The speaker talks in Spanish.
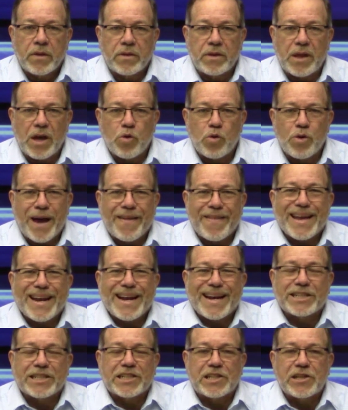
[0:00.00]
de una
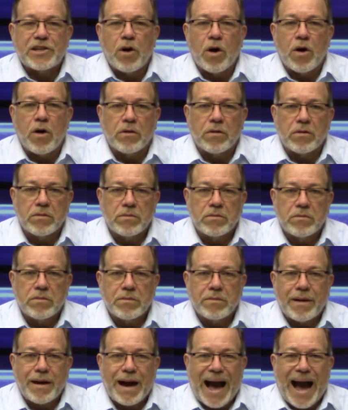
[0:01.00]
dirección
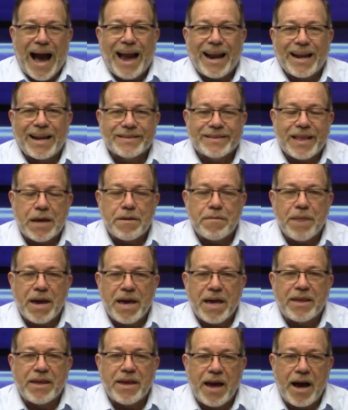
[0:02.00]
alta y
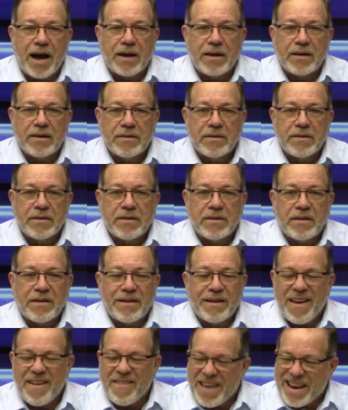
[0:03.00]
media,
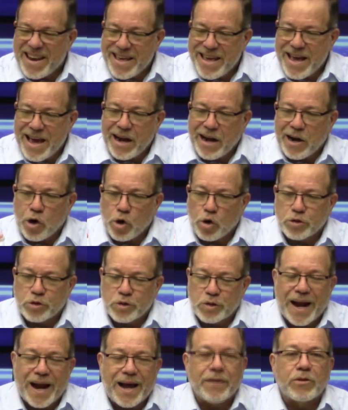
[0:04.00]
le venía
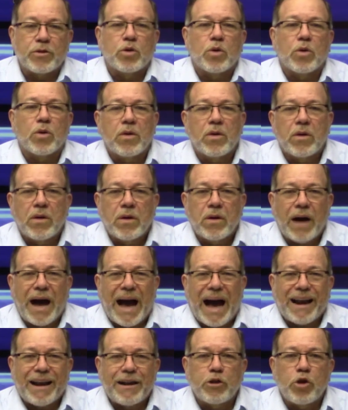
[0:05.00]
enrostrando
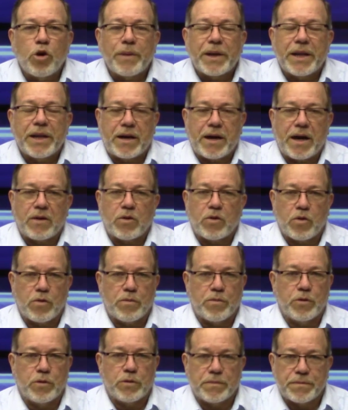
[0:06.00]
al dominicano
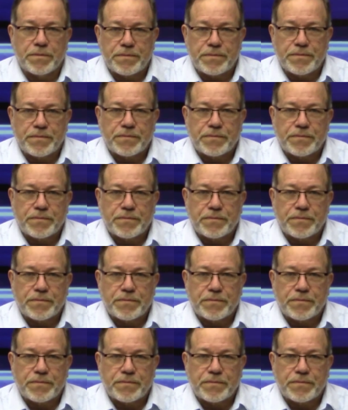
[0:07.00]
común.